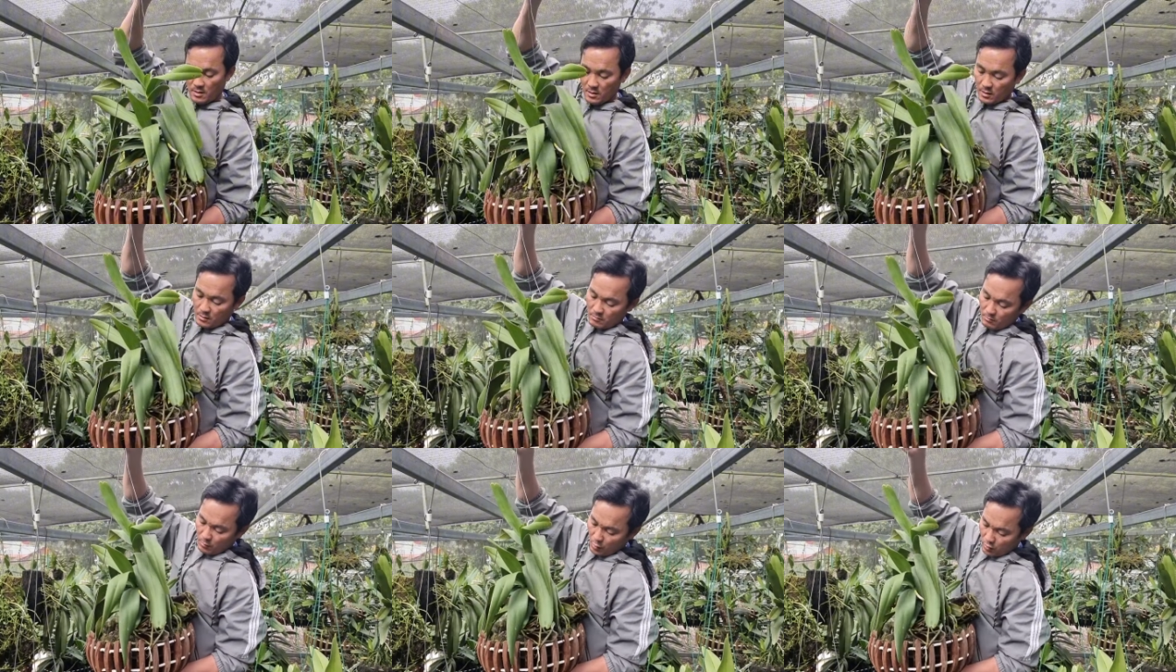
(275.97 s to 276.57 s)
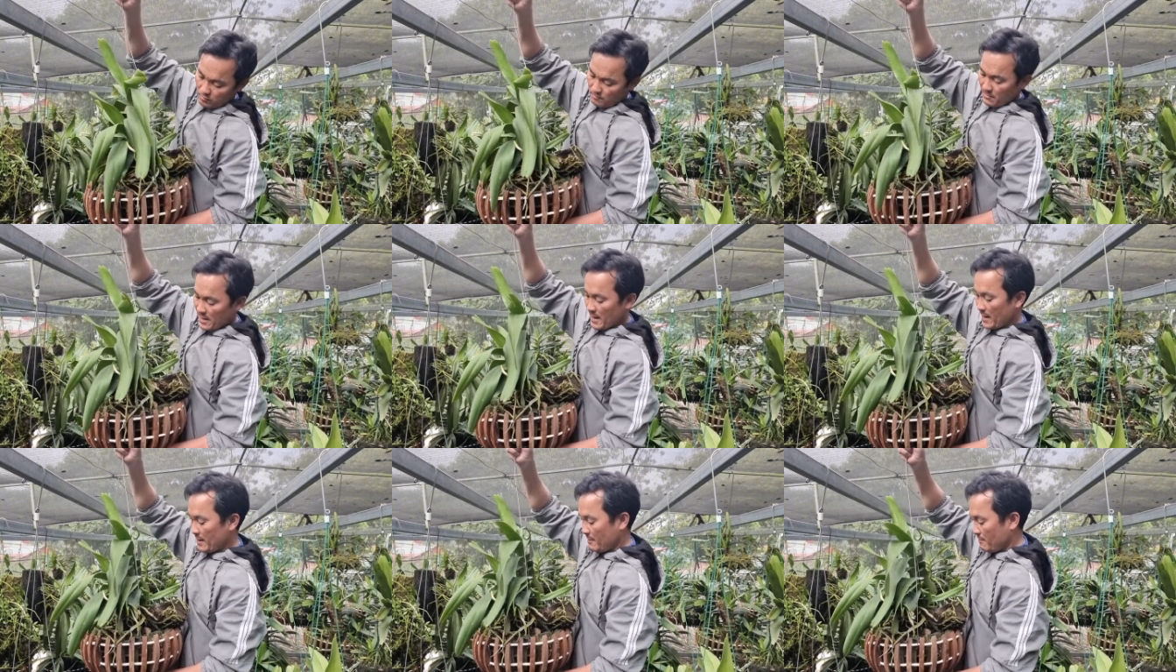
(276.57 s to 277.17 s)
được một
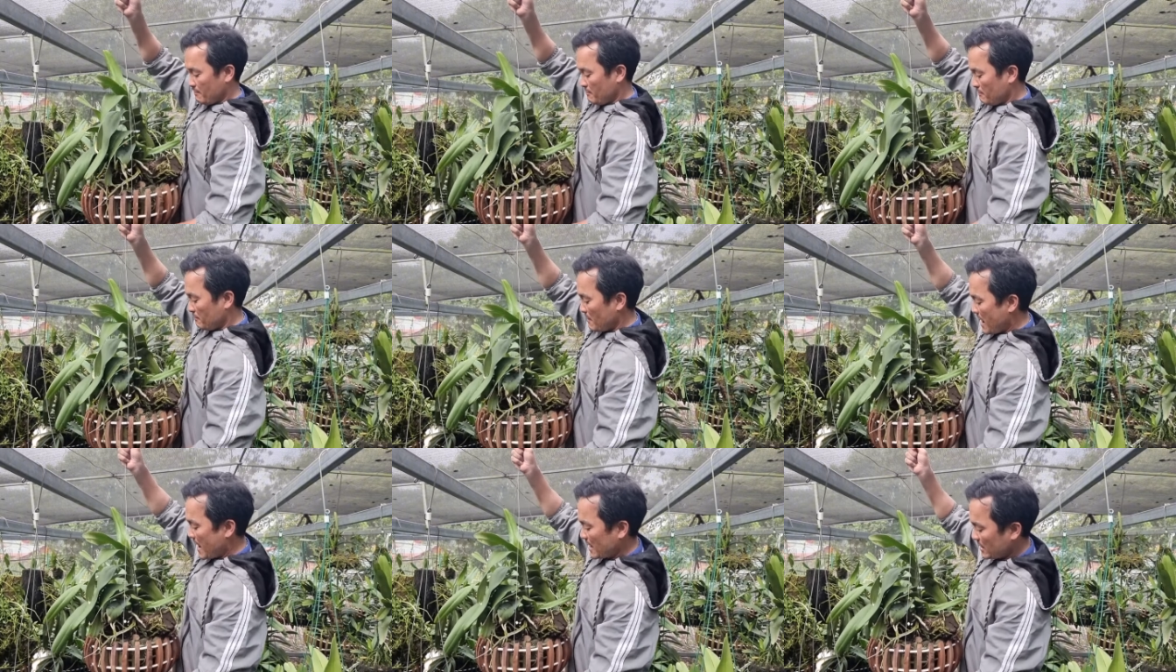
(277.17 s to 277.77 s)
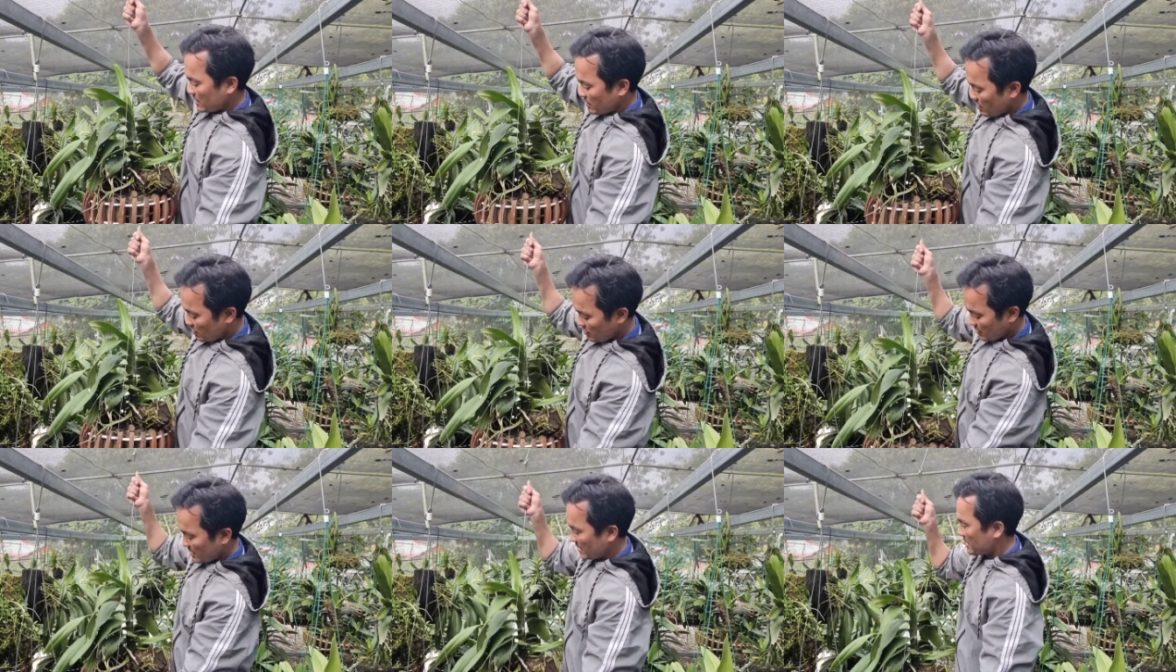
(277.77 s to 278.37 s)
mẹ ba thằng
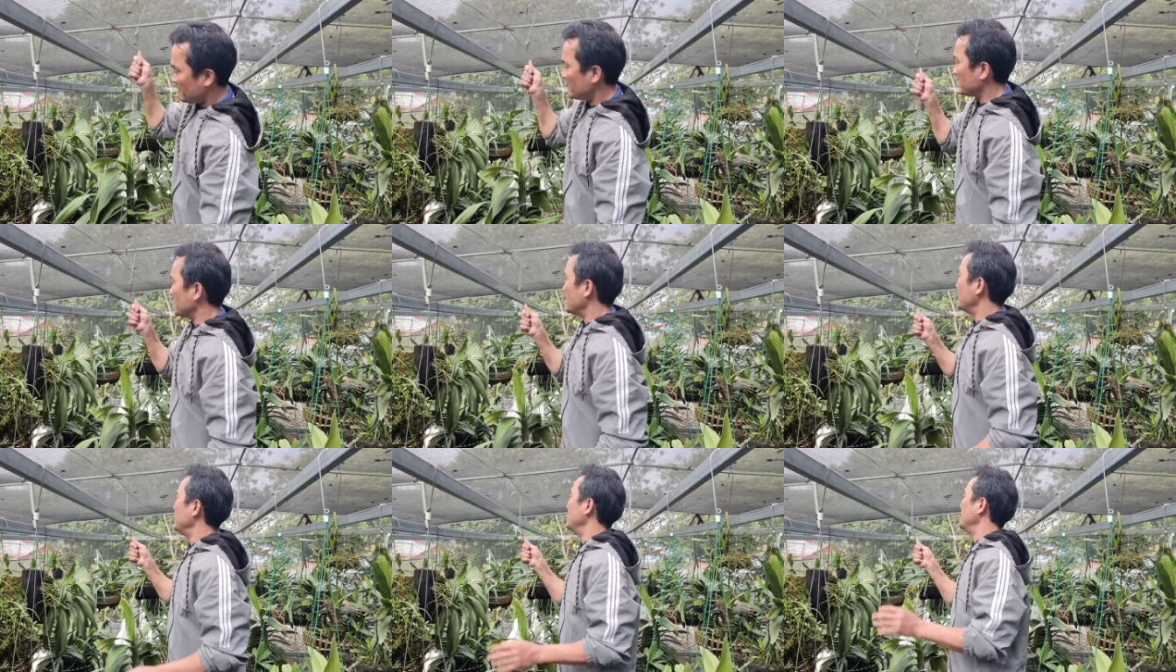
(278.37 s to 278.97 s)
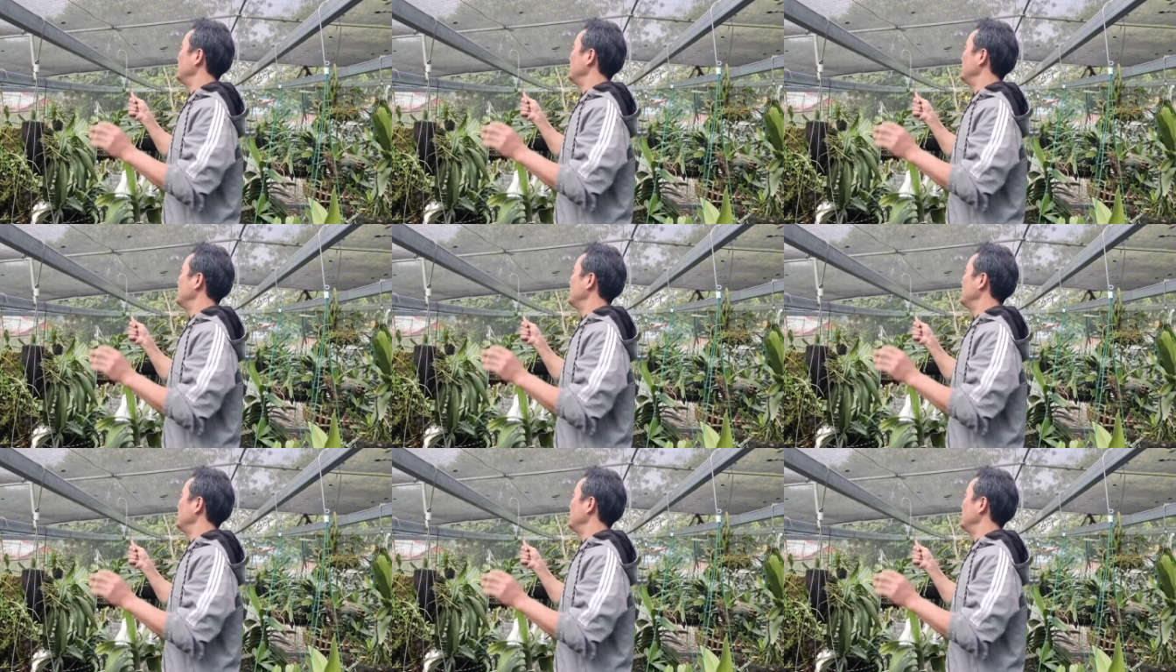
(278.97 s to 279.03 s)
con nha các bác nha